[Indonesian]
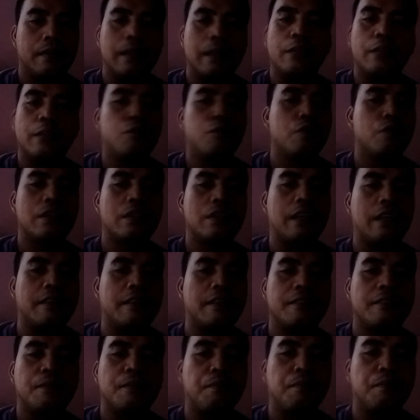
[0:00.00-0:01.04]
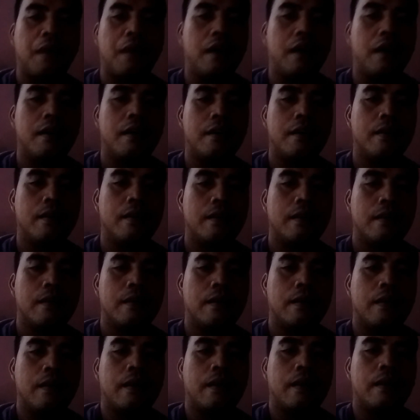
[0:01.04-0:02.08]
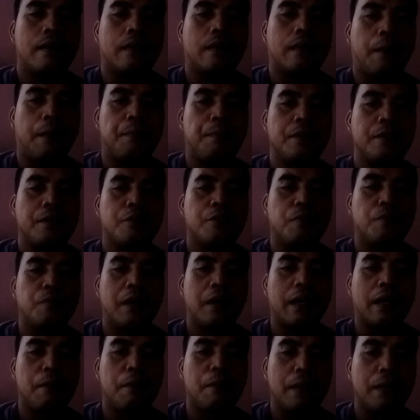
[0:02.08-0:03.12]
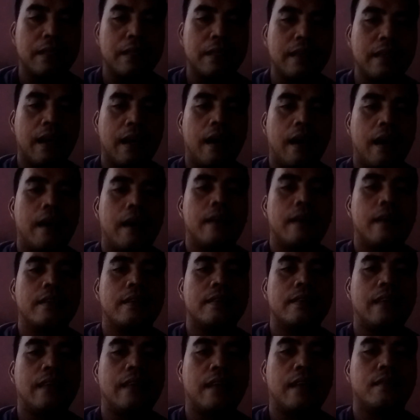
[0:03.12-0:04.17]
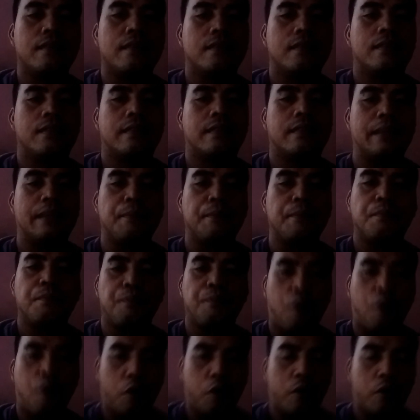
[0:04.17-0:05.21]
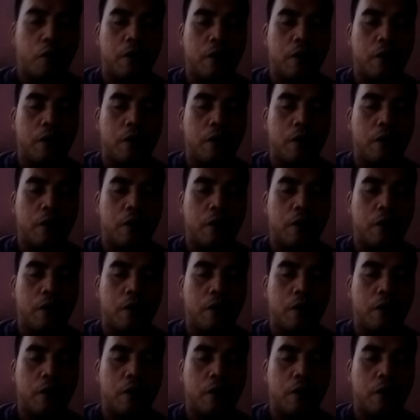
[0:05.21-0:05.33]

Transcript: Itu tidak disembah, tapi sebagai media dan simbol.